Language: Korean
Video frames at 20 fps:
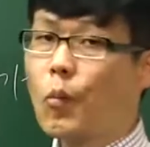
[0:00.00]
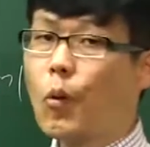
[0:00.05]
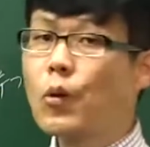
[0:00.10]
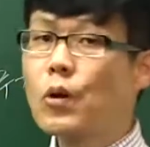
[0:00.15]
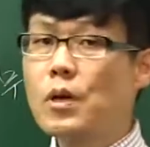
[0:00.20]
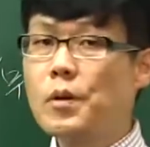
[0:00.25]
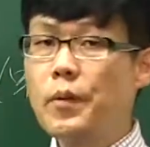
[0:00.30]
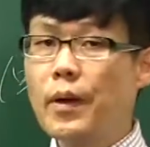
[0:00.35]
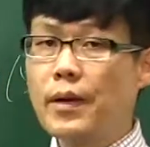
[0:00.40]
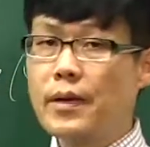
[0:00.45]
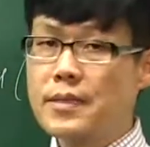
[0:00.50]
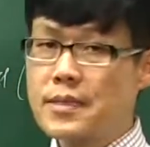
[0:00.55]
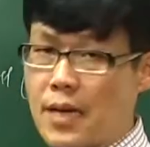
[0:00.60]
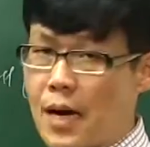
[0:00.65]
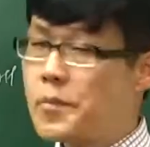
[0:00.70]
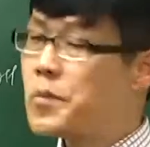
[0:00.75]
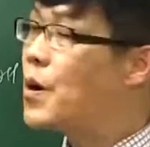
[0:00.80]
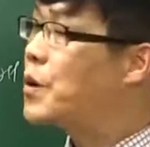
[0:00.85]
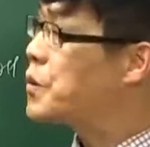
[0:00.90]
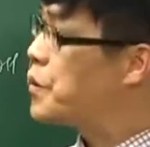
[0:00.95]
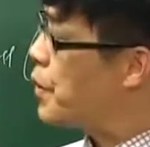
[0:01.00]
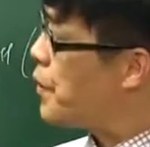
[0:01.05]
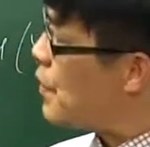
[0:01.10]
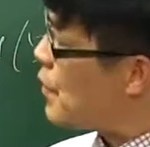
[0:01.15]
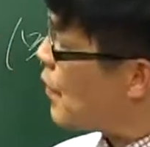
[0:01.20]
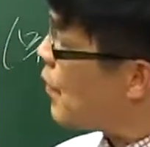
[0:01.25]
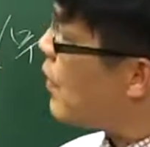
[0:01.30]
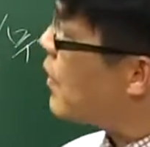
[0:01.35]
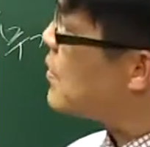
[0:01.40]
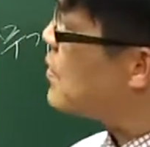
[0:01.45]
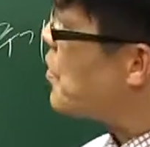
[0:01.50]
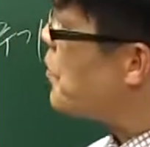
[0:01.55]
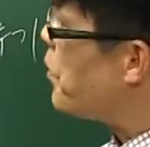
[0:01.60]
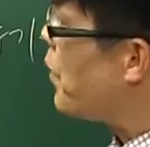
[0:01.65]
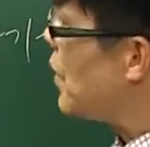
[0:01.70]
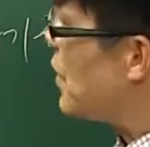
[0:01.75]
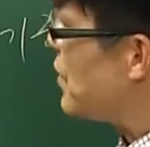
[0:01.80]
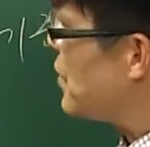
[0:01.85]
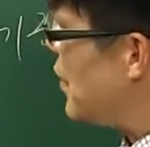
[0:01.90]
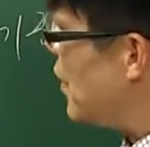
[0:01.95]
목을 베는 차명도 있고 여러 가지
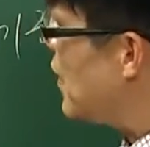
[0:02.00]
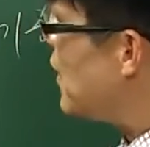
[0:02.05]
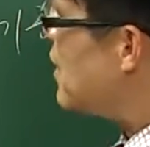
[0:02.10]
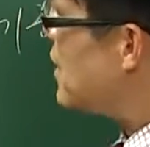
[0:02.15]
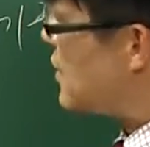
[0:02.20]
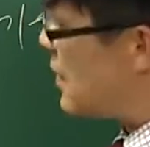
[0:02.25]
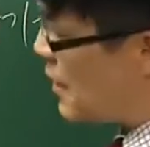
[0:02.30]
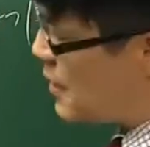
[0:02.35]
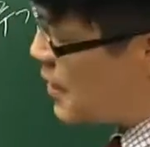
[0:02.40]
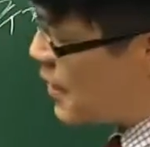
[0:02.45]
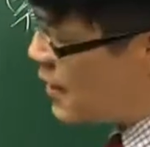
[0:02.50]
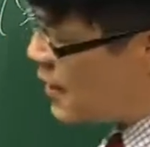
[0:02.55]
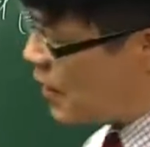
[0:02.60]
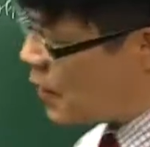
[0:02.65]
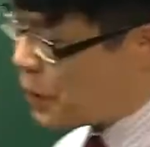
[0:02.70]
형벌이 있어요. 자세한